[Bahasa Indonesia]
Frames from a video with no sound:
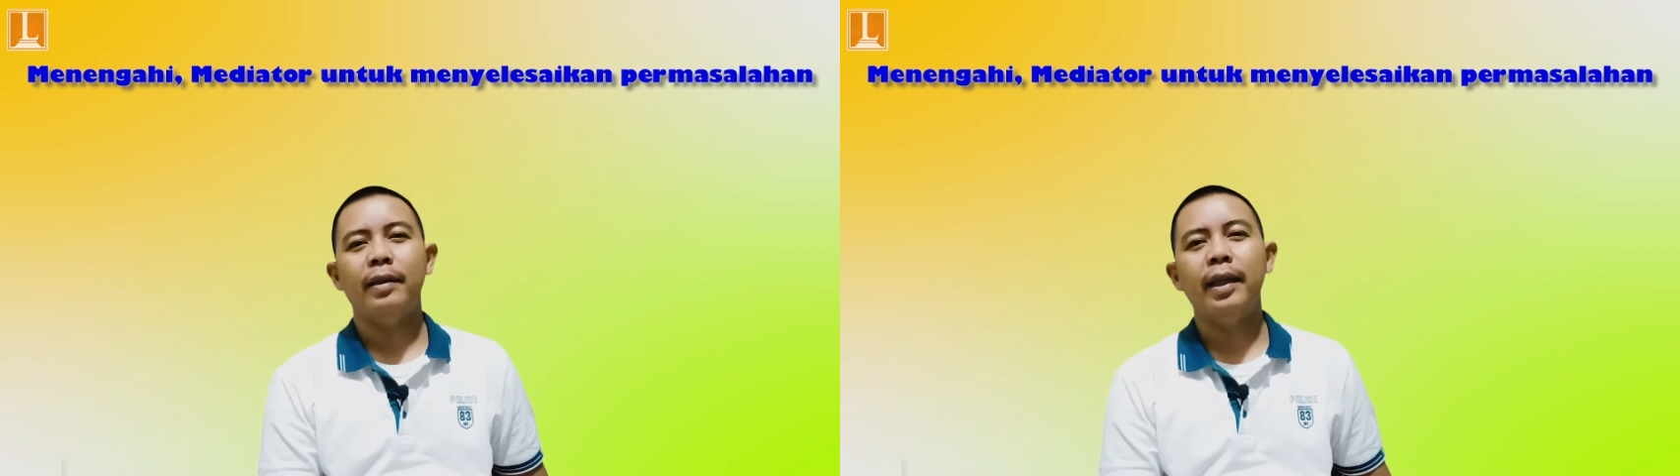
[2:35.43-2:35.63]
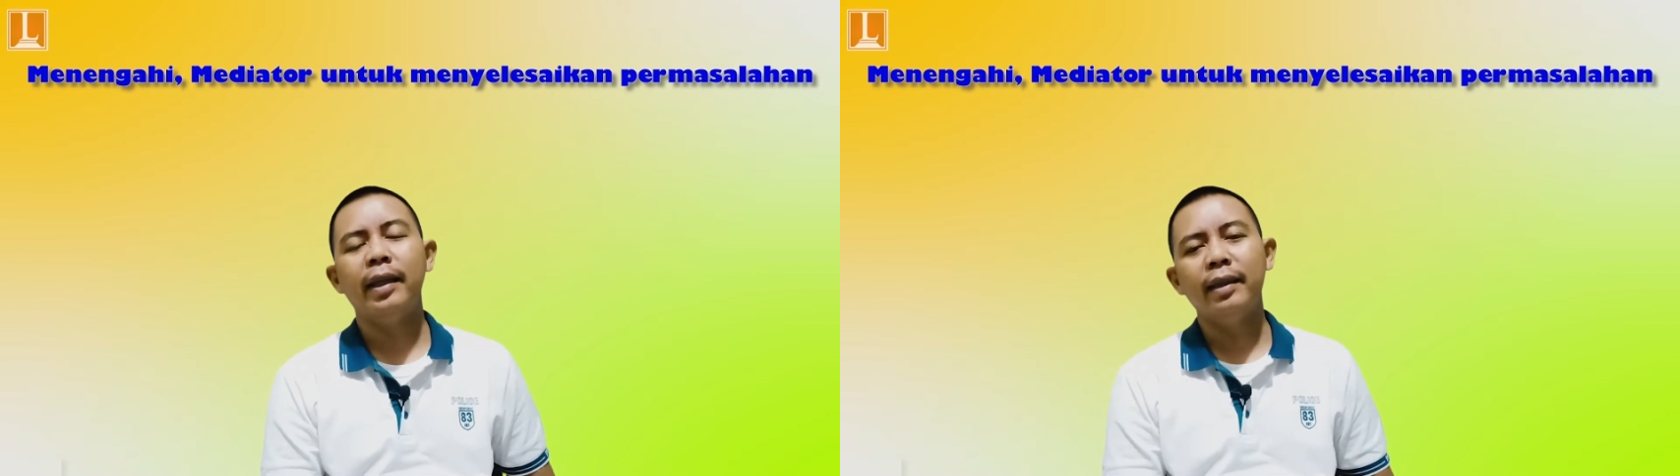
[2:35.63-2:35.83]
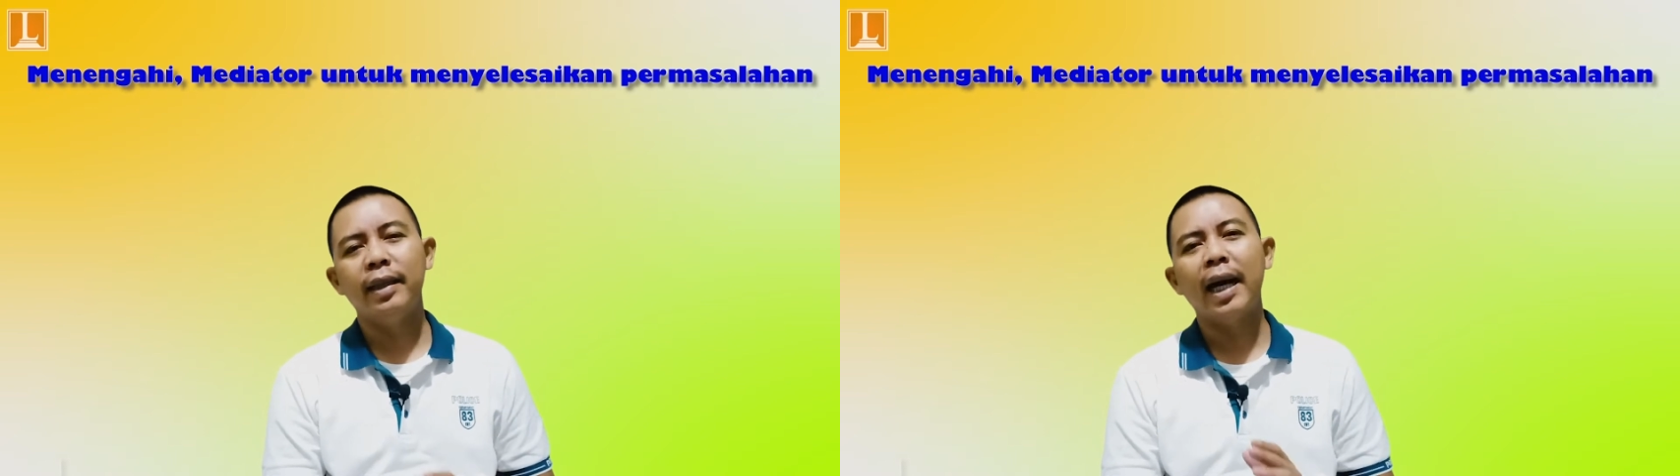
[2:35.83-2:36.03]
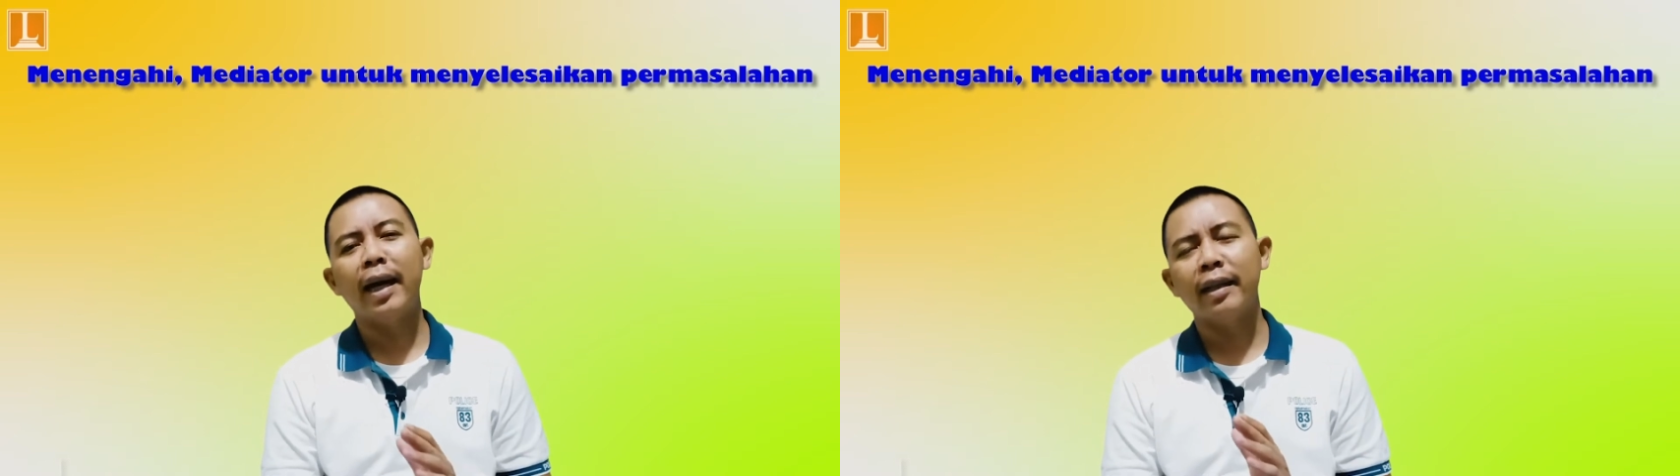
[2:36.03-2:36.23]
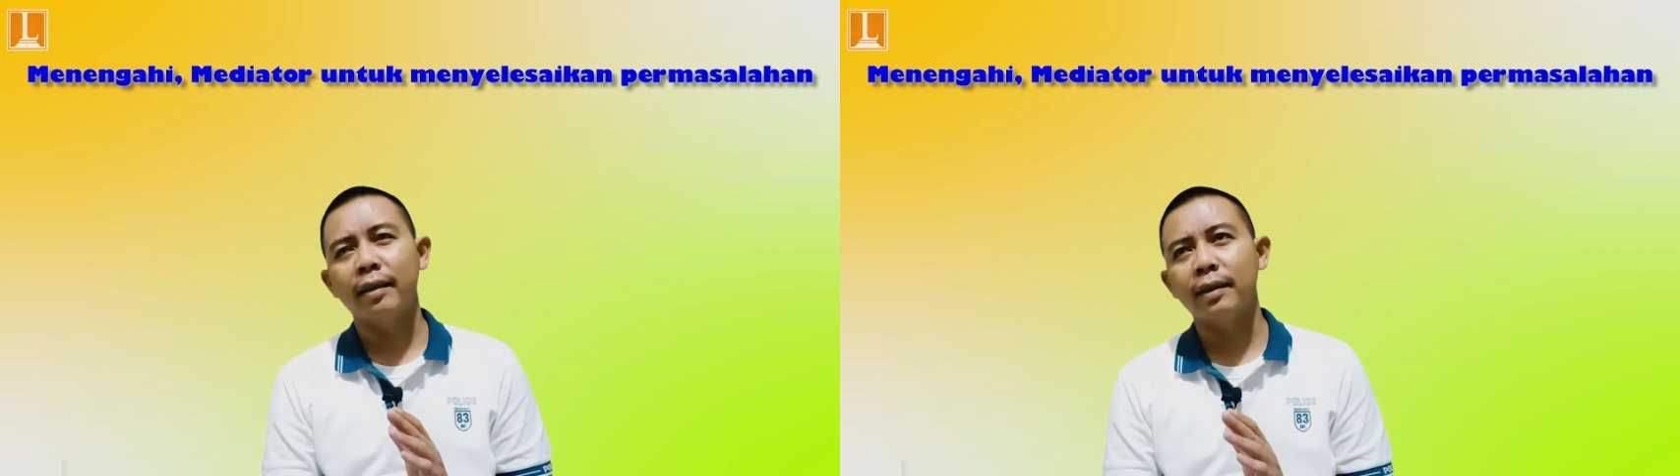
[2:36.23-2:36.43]
Jadi
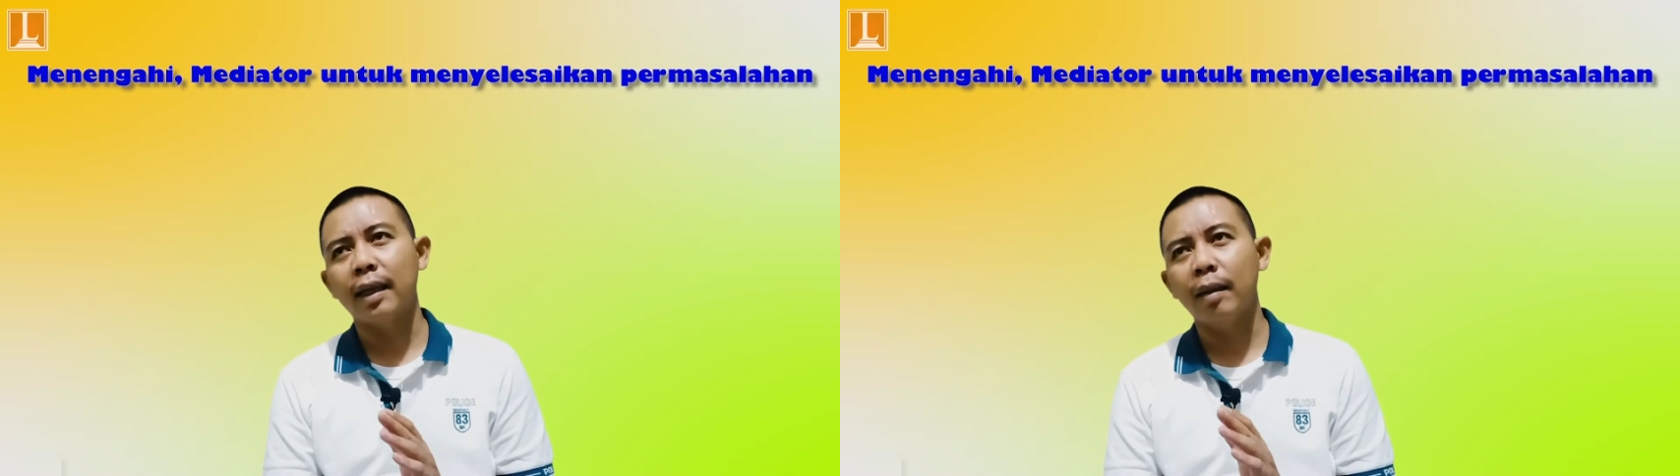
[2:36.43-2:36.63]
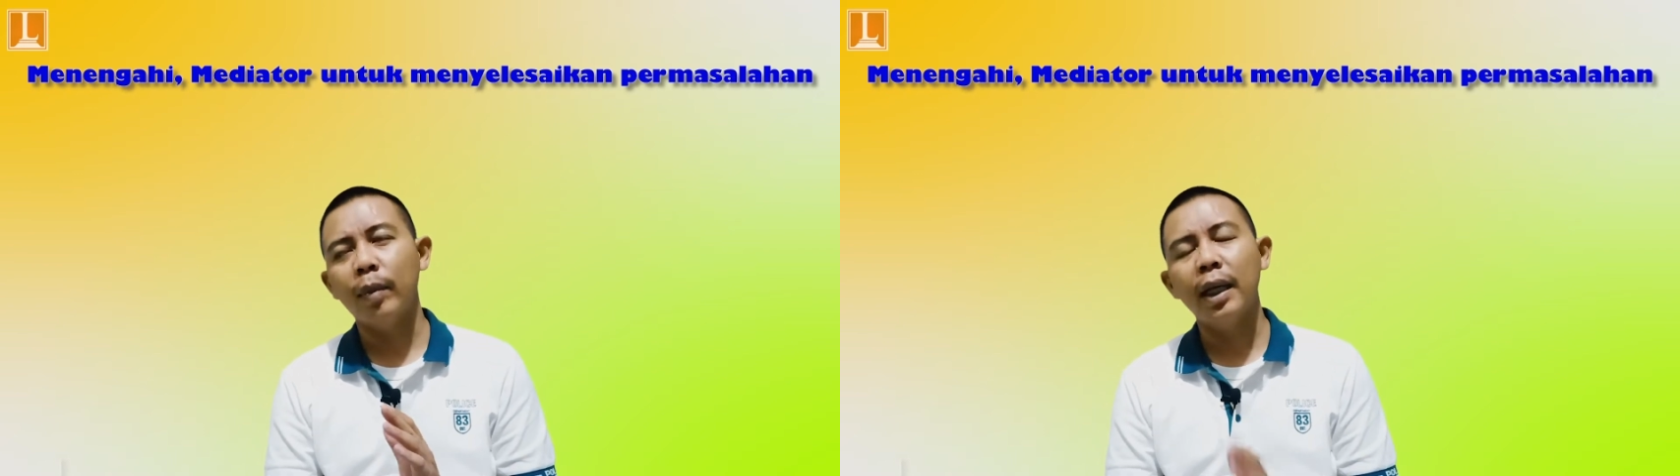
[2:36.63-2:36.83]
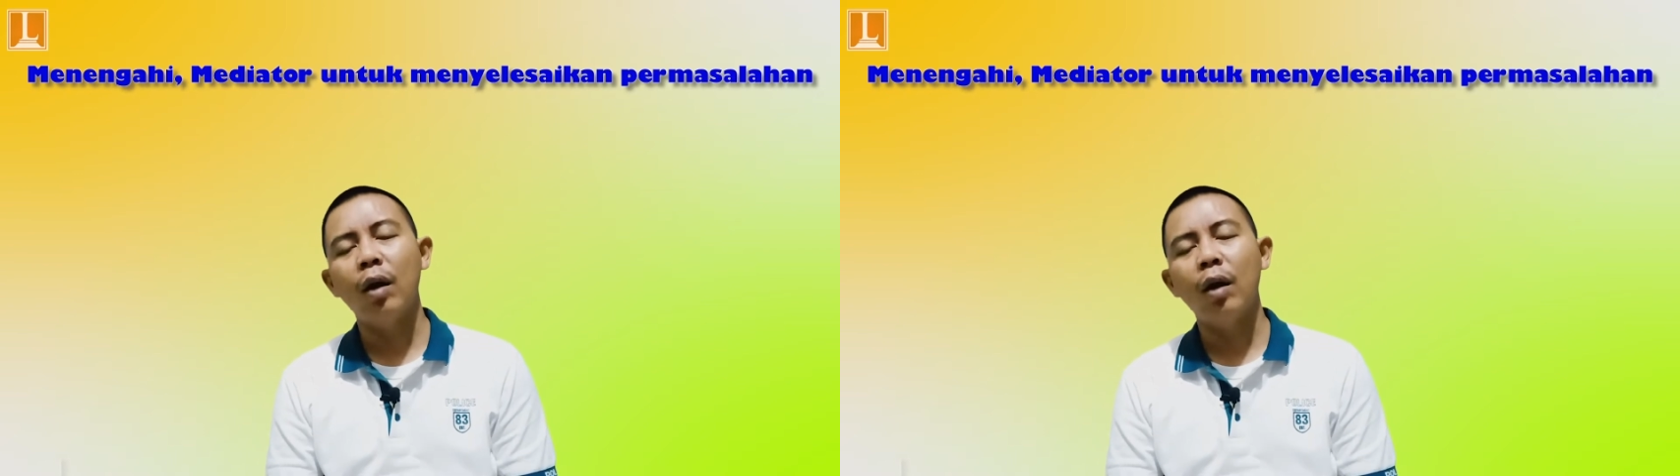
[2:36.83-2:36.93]
jangan terlebih